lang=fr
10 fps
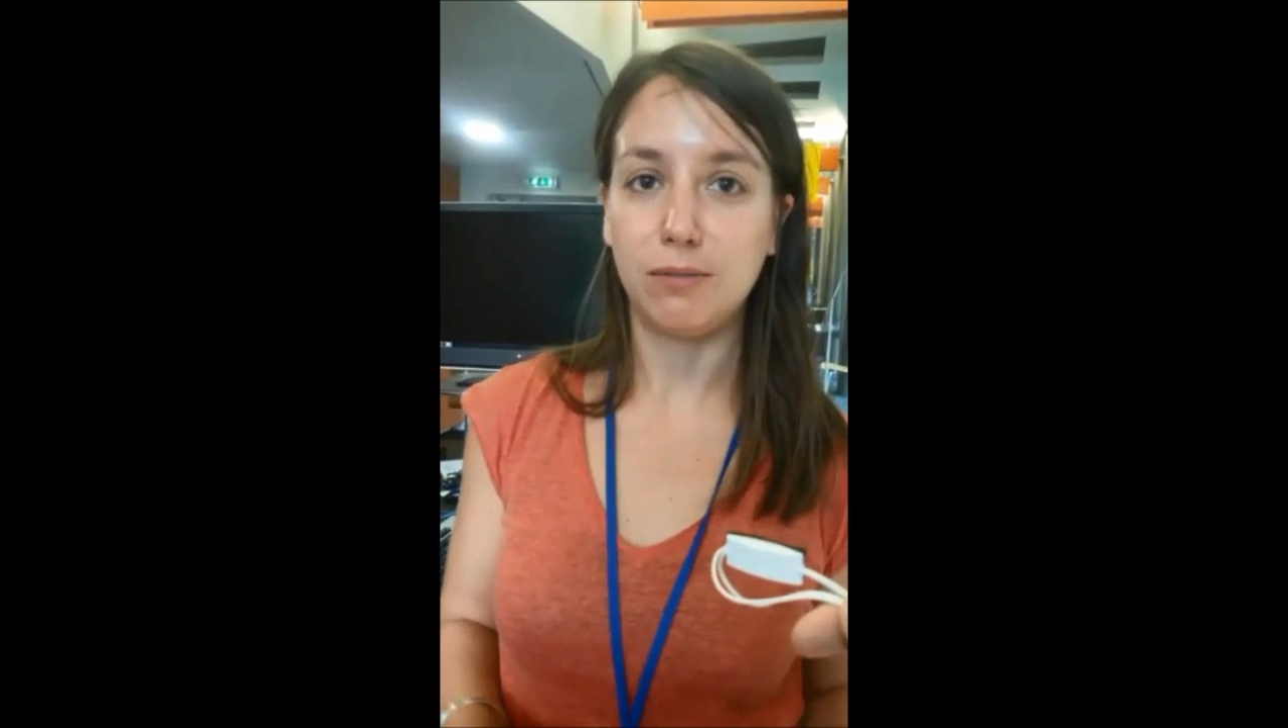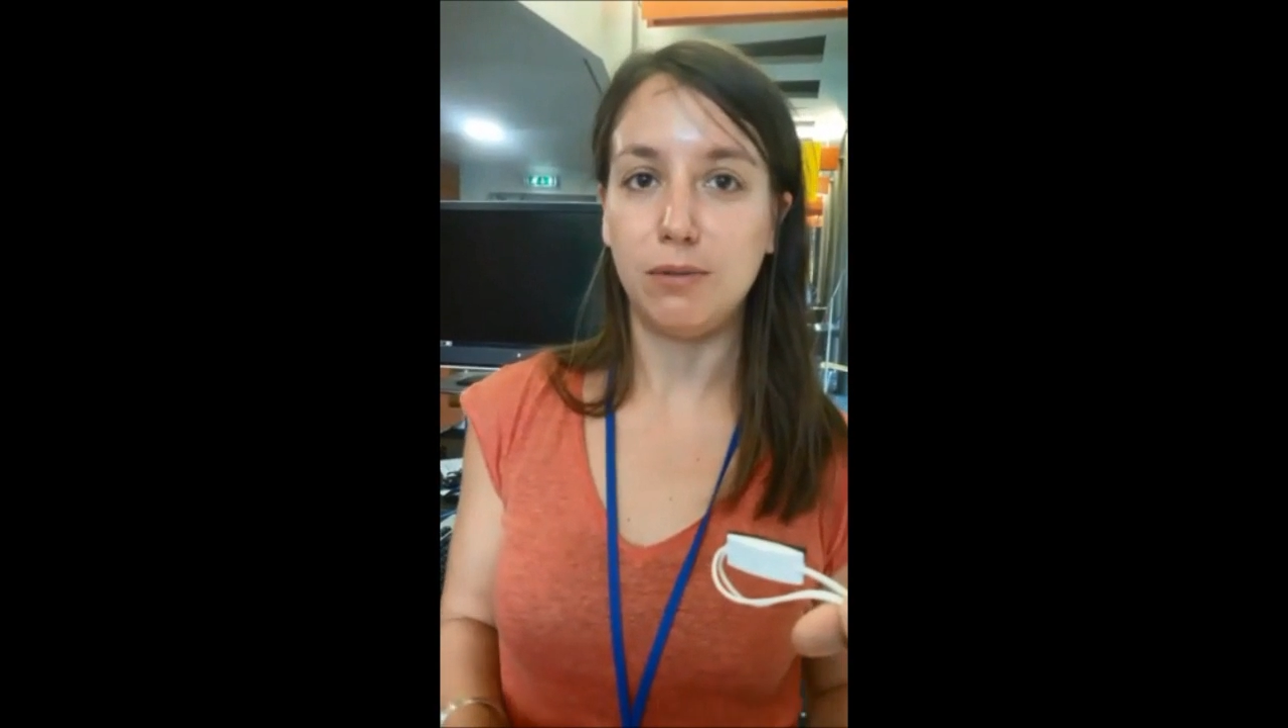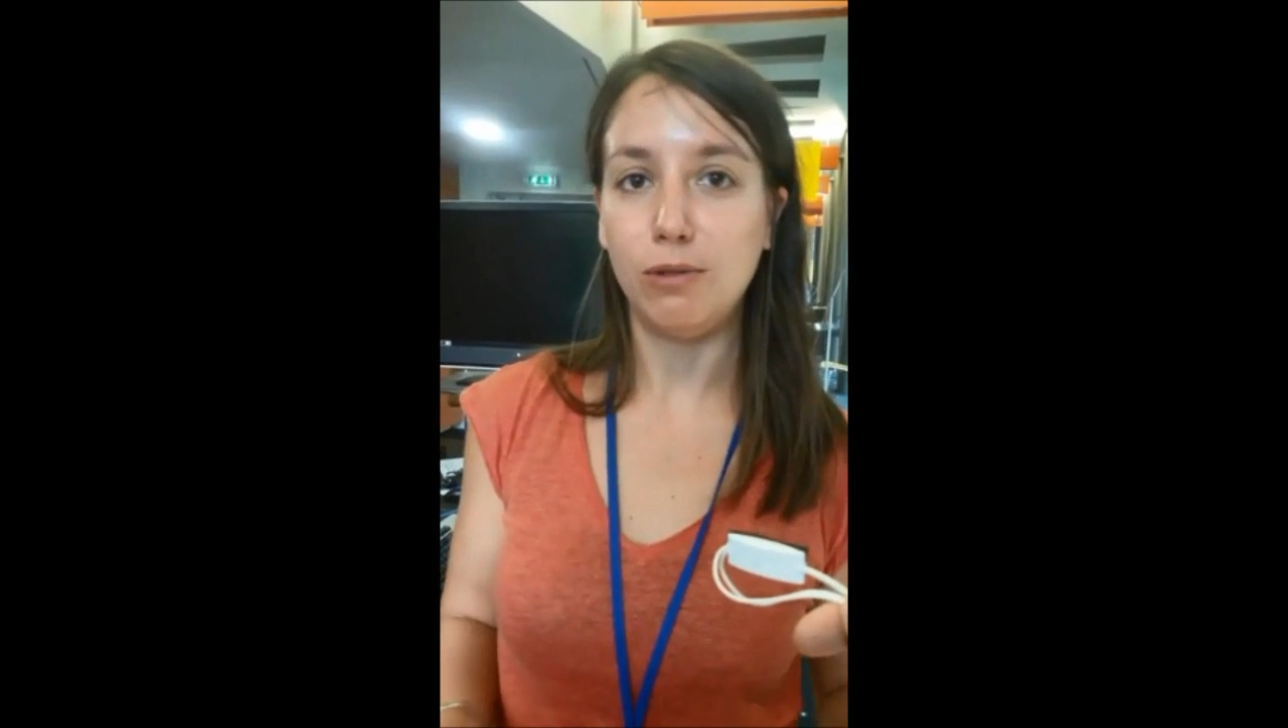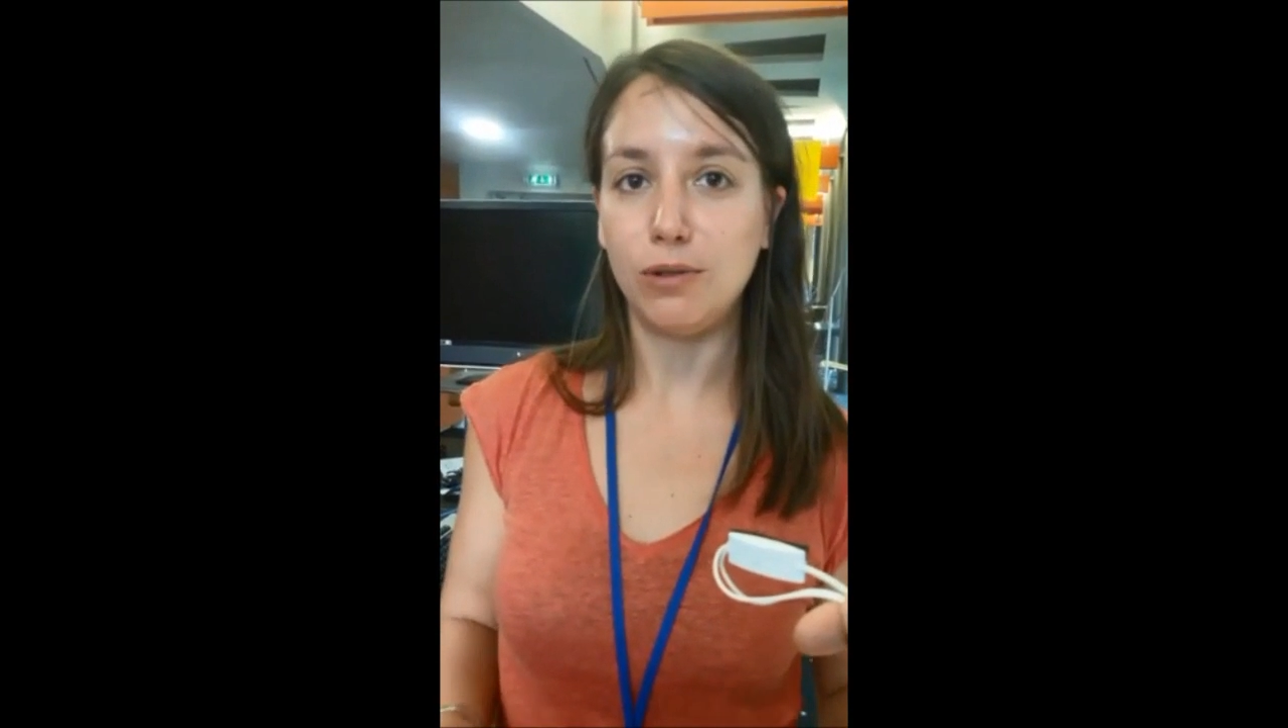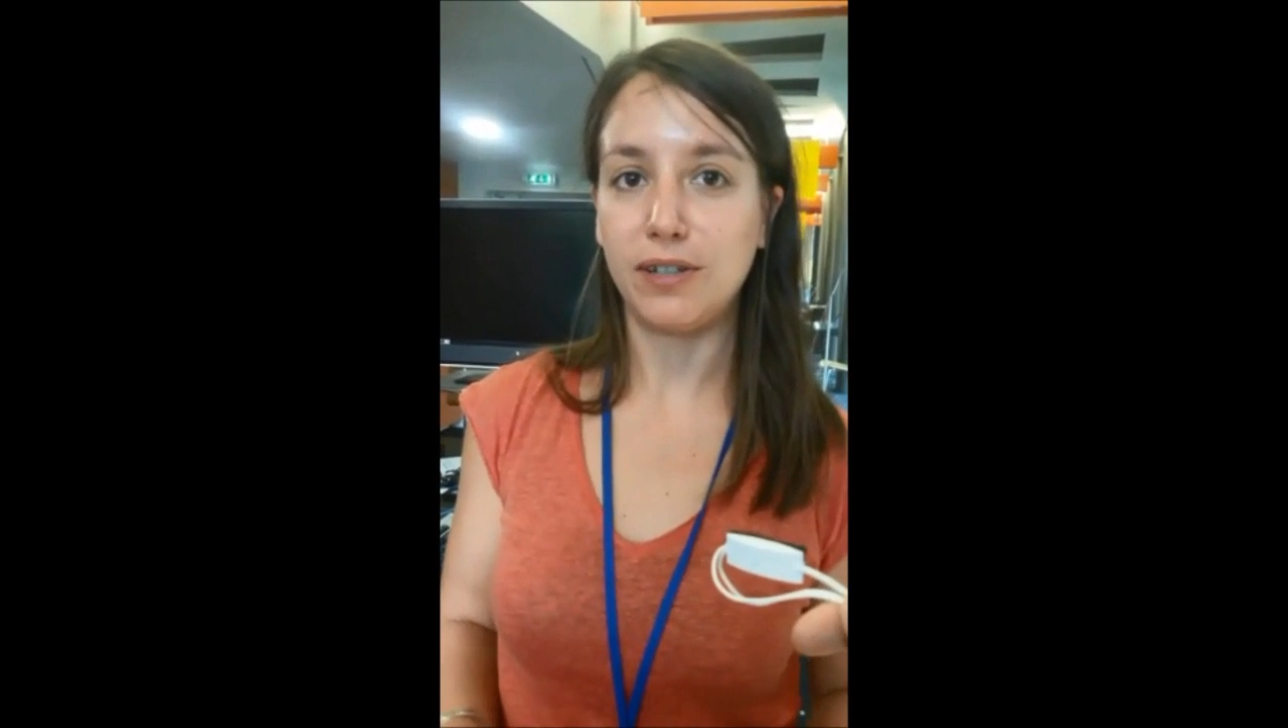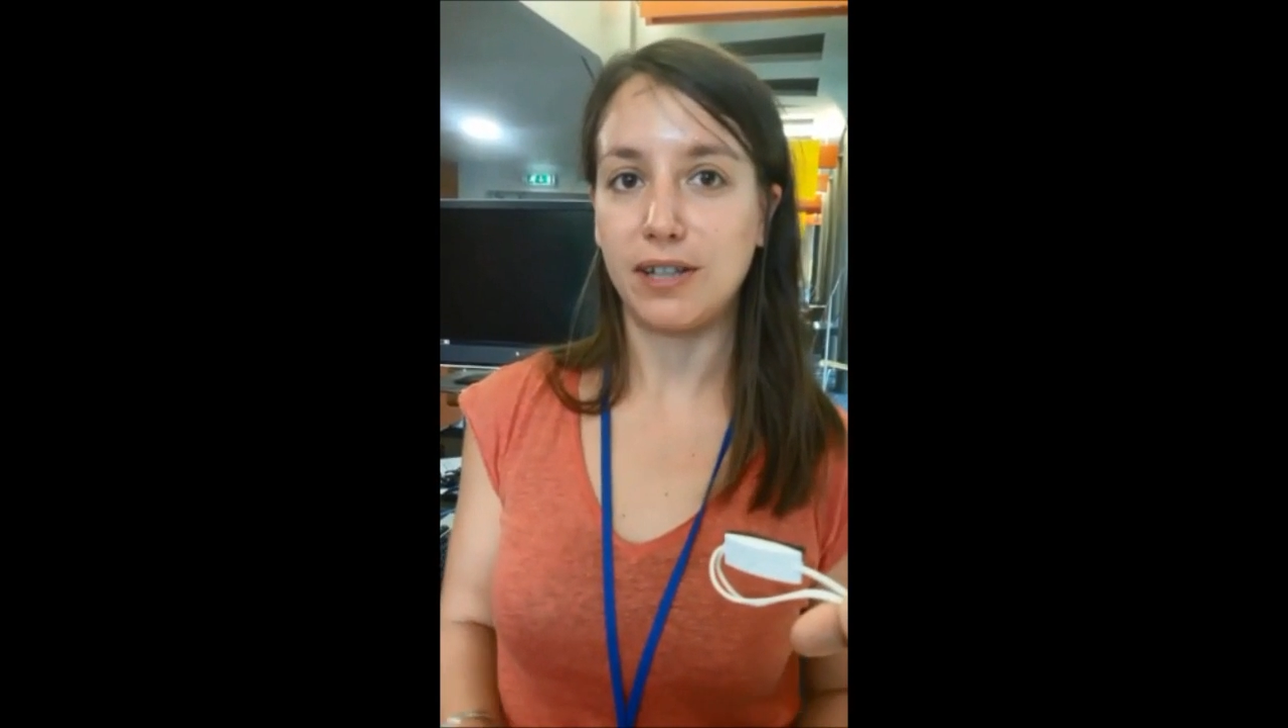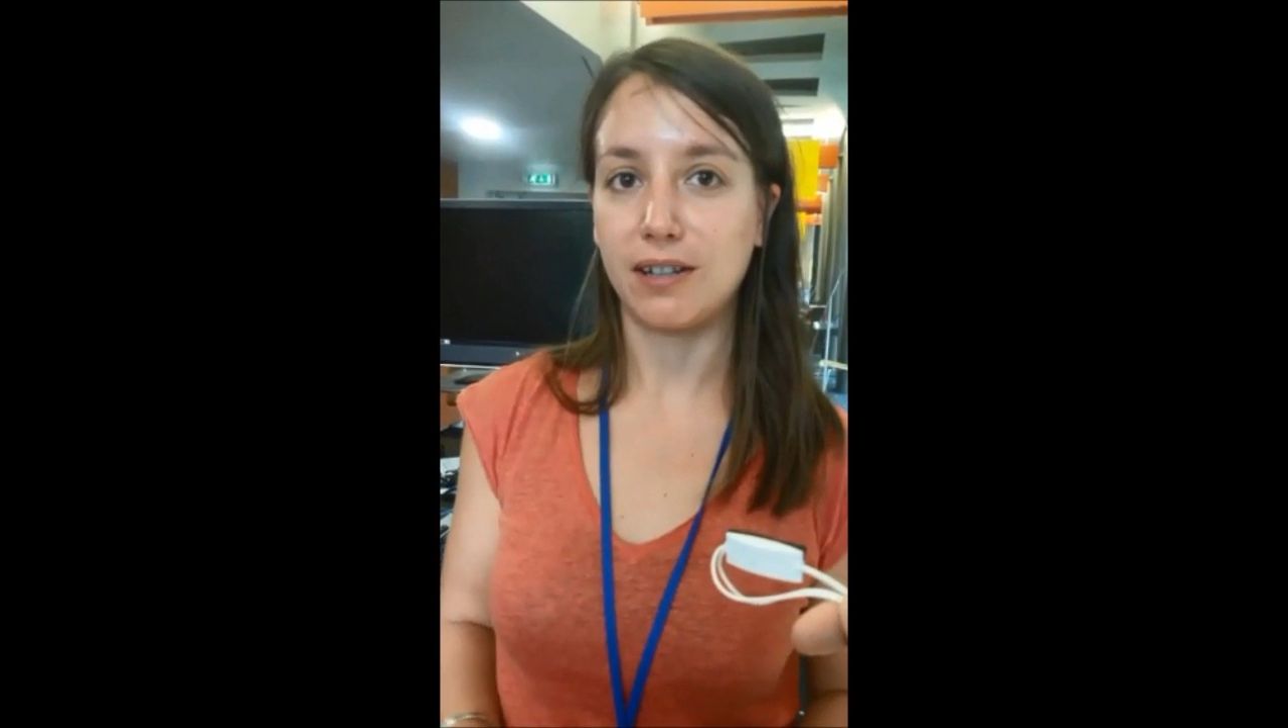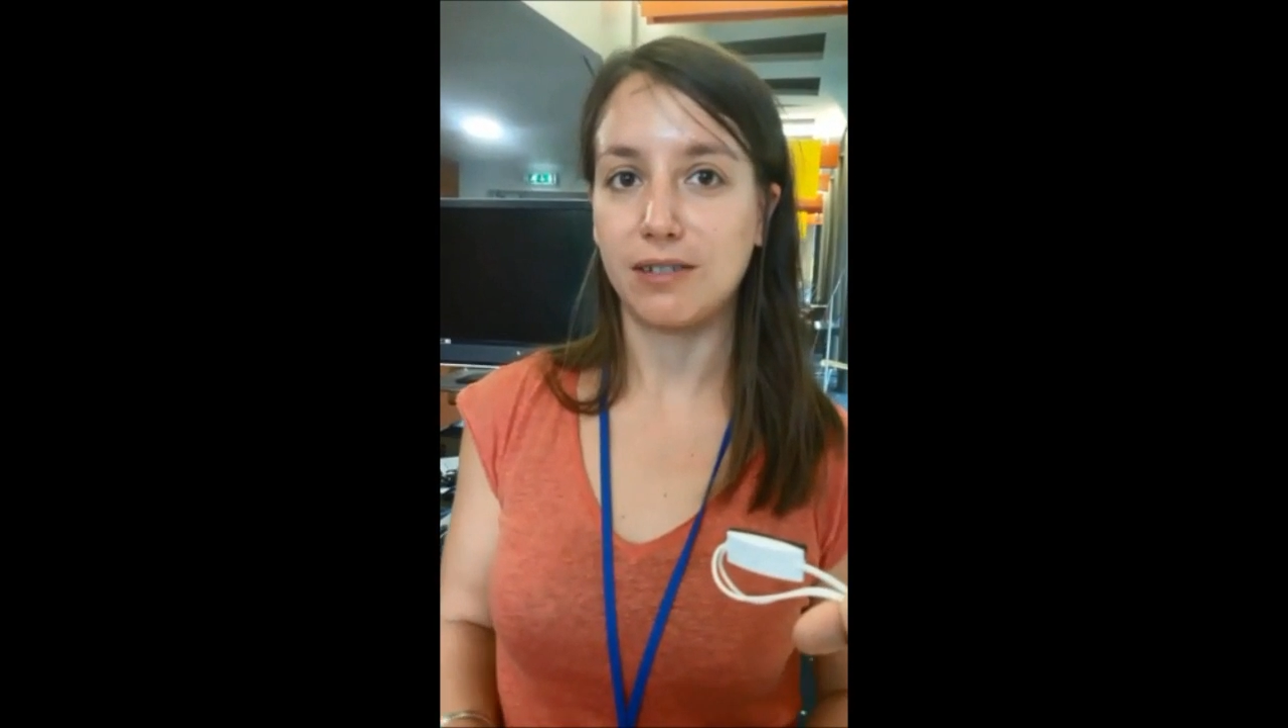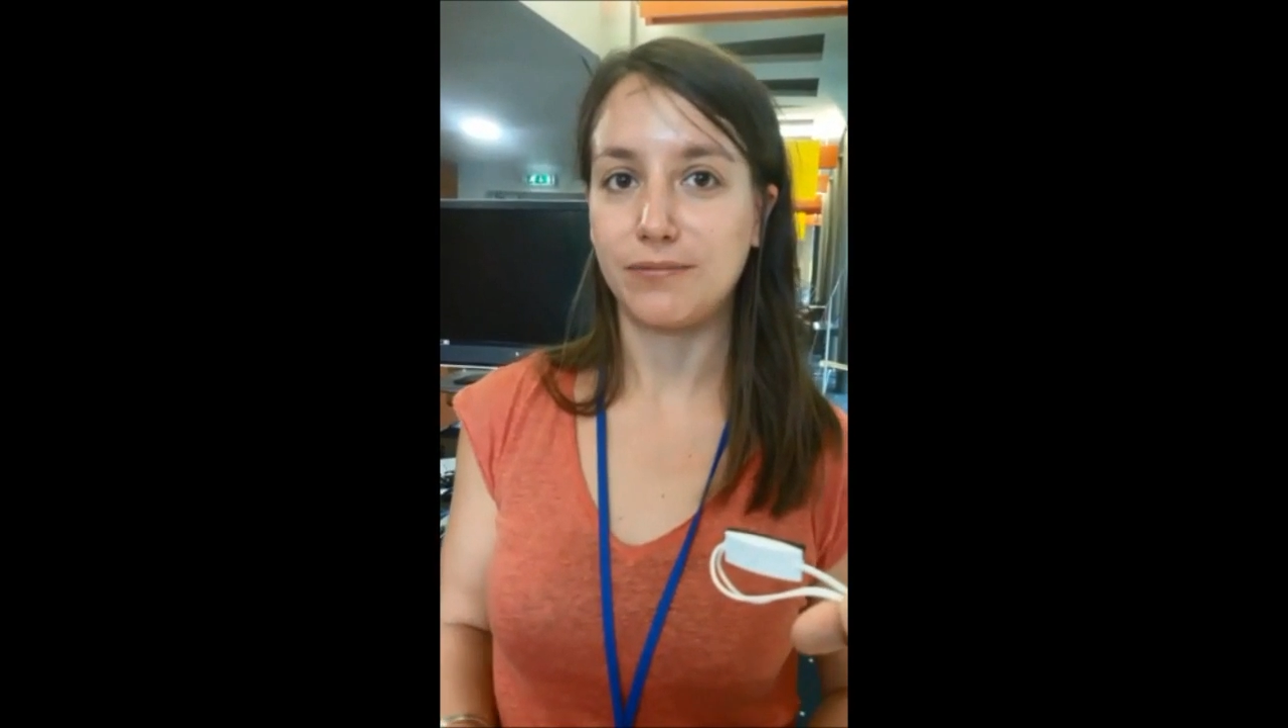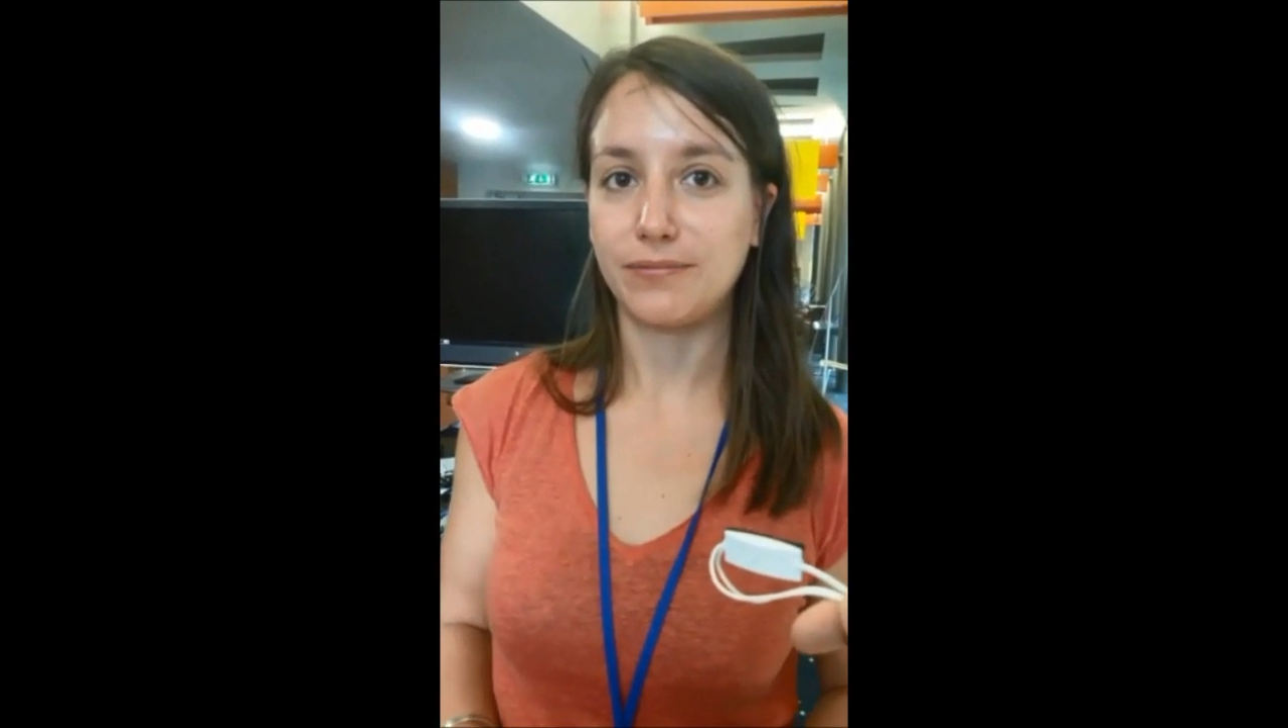bibliothécaire.